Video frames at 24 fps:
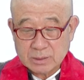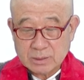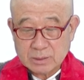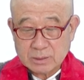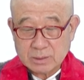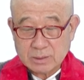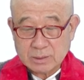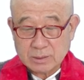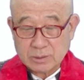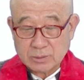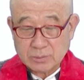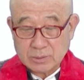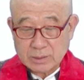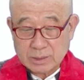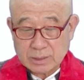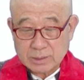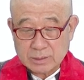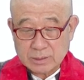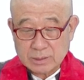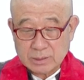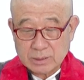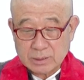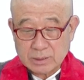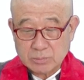언니와
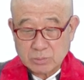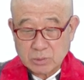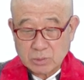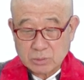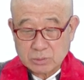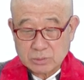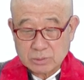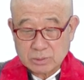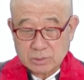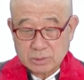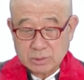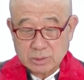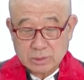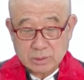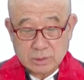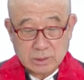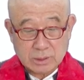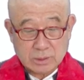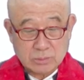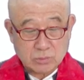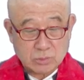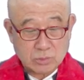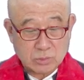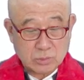이 복덕이
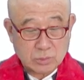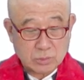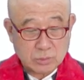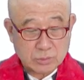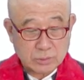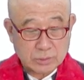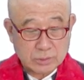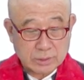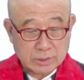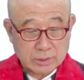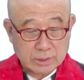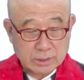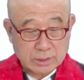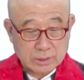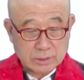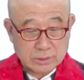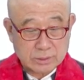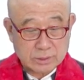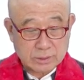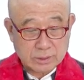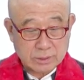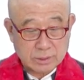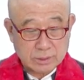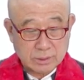무고로 열애가
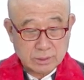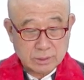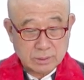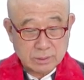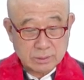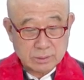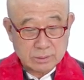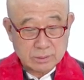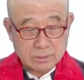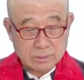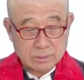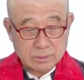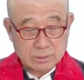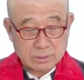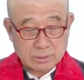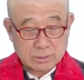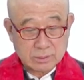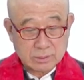설득